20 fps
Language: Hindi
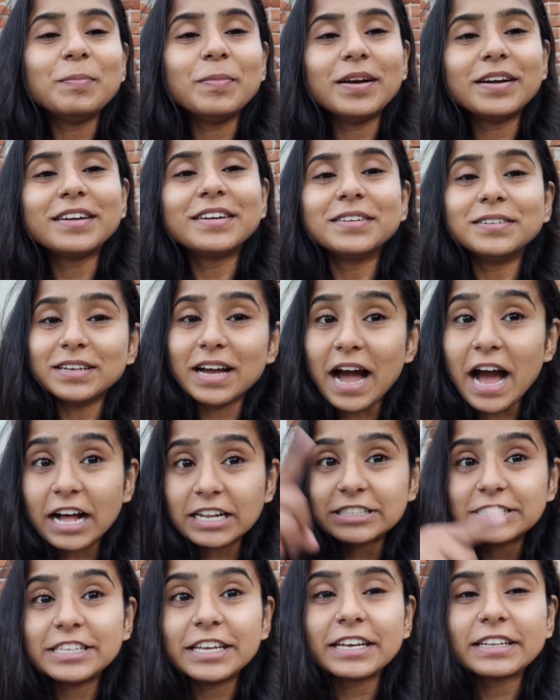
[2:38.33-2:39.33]
बट
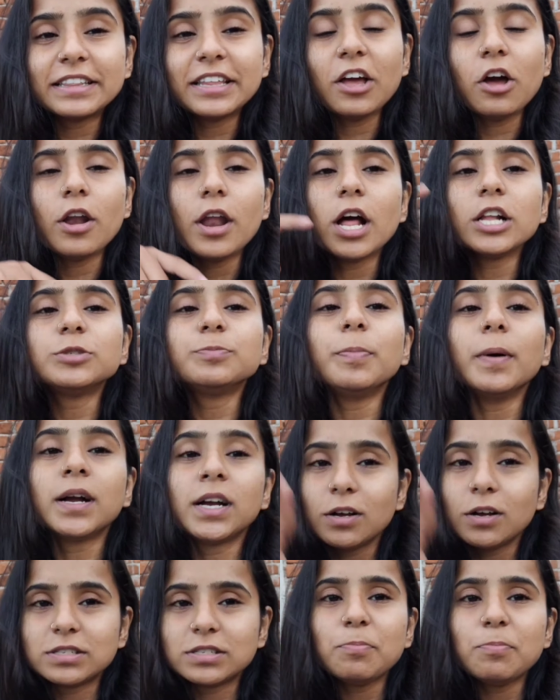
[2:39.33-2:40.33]
आज देखते हैं और आज
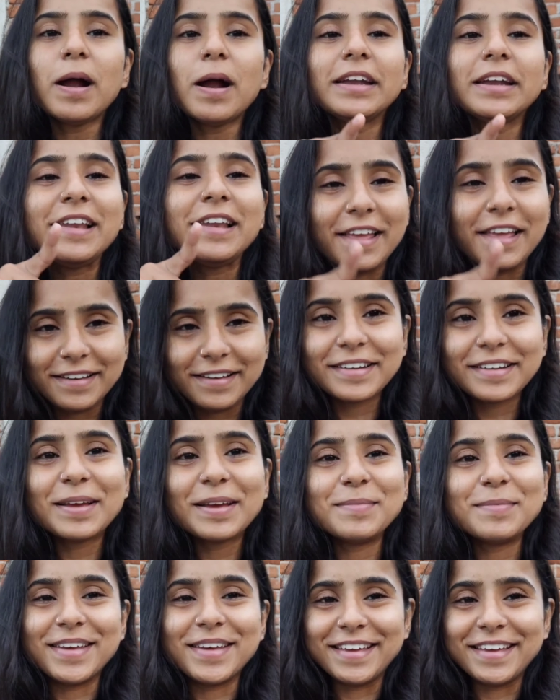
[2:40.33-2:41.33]
पक्का उससे पार्टी लेकर के
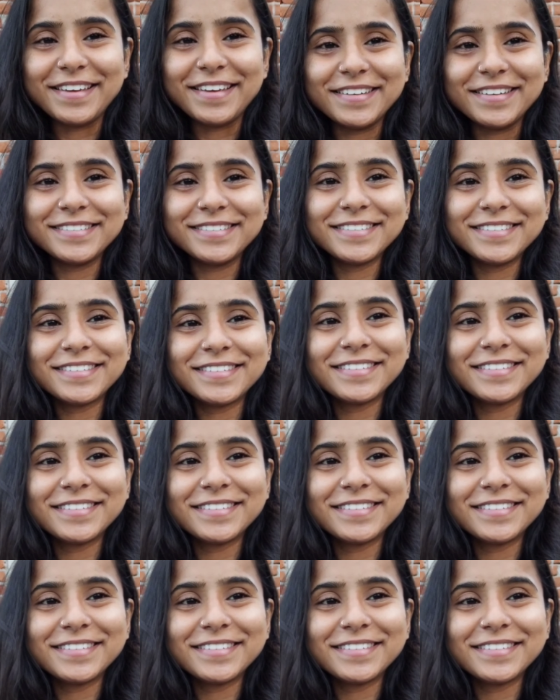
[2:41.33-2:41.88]
हम रहेंगे